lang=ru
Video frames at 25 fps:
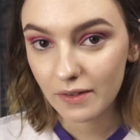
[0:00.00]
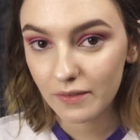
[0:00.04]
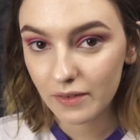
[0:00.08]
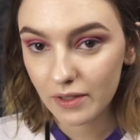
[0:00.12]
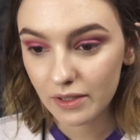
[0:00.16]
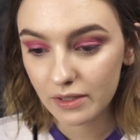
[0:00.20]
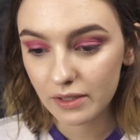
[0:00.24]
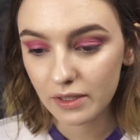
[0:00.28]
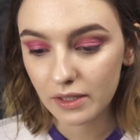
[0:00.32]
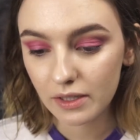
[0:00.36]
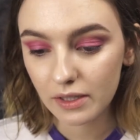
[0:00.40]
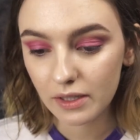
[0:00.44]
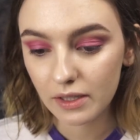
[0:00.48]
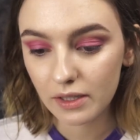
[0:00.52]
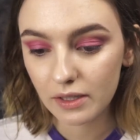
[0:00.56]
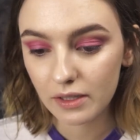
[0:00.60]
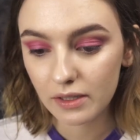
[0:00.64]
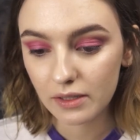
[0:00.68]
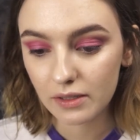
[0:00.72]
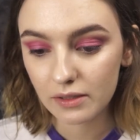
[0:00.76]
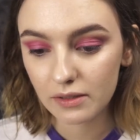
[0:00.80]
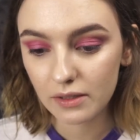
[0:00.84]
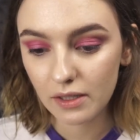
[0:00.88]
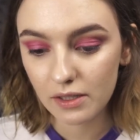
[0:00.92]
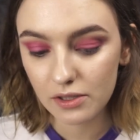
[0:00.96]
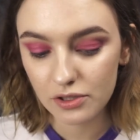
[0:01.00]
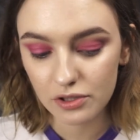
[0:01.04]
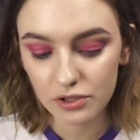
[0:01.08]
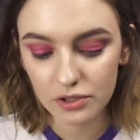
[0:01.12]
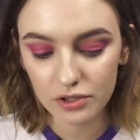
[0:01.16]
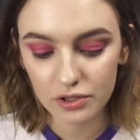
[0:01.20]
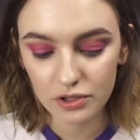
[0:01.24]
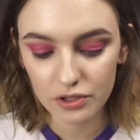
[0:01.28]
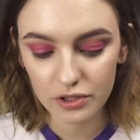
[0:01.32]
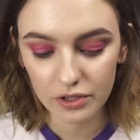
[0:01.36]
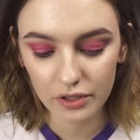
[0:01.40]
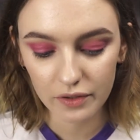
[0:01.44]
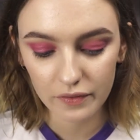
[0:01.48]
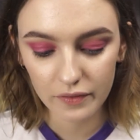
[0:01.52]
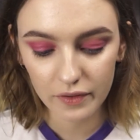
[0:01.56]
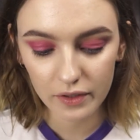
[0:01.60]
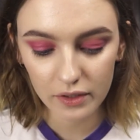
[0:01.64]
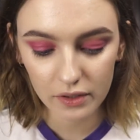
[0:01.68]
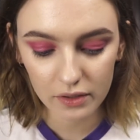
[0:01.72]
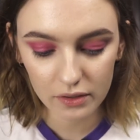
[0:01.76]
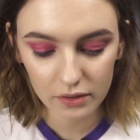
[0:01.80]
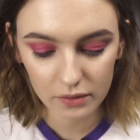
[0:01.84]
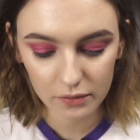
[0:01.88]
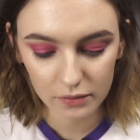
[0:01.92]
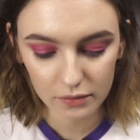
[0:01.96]
Наверное, я дальше нижнее
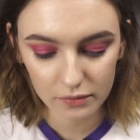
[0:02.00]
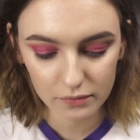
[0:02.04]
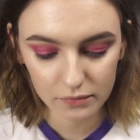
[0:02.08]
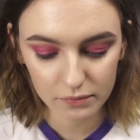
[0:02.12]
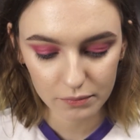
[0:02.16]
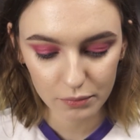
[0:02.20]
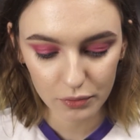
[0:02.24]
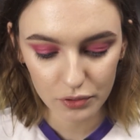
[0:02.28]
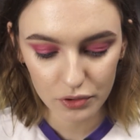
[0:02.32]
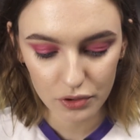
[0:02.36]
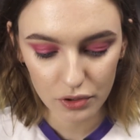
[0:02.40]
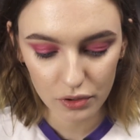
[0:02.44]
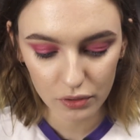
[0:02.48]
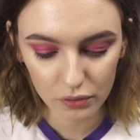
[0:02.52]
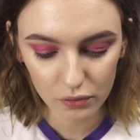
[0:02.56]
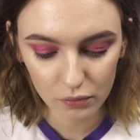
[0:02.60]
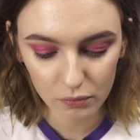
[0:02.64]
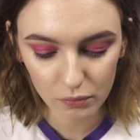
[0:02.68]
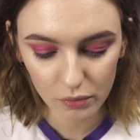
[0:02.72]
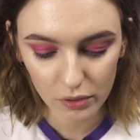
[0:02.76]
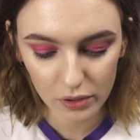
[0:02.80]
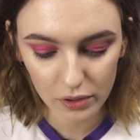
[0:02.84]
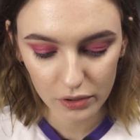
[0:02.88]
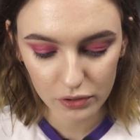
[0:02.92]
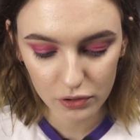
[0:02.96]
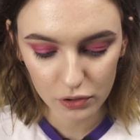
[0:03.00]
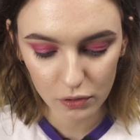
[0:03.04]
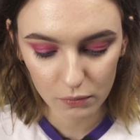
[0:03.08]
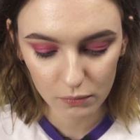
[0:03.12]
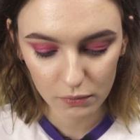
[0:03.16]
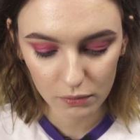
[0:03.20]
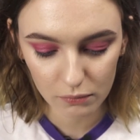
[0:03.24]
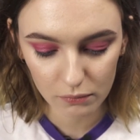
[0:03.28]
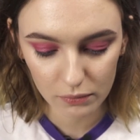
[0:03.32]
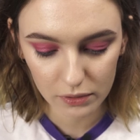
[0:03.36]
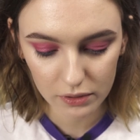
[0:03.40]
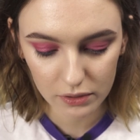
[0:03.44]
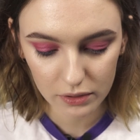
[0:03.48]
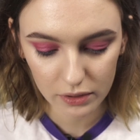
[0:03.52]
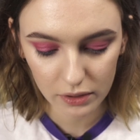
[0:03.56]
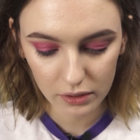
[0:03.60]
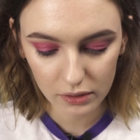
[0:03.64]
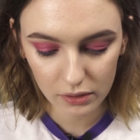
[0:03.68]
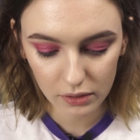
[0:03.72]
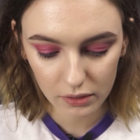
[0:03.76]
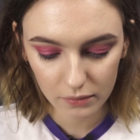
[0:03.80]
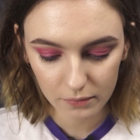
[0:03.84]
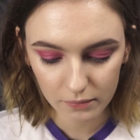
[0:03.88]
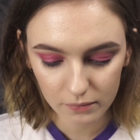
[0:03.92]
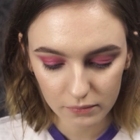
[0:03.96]
века подчеркну более темным
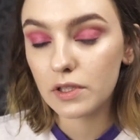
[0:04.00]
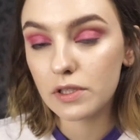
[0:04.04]
оттенком.